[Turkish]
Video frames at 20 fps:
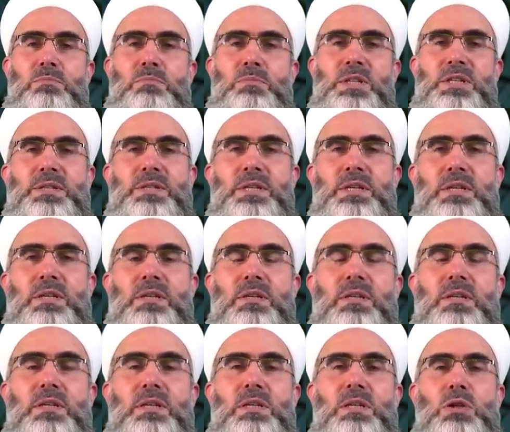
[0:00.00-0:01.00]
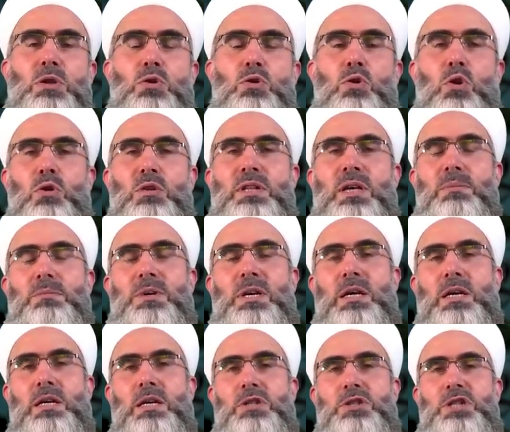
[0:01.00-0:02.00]
bizi yolda
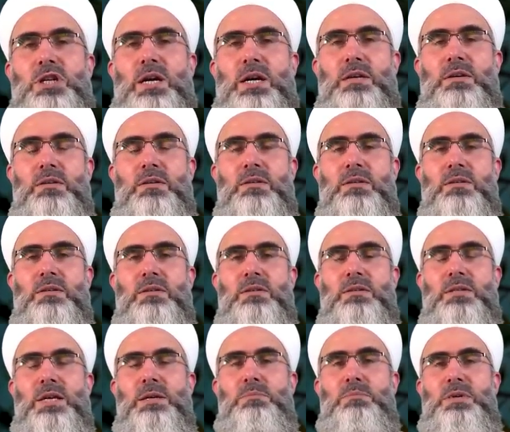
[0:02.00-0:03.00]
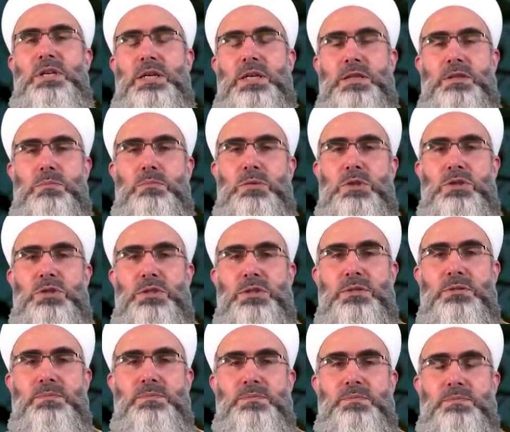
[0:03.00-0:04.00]
bırakacağını tembih etmişti.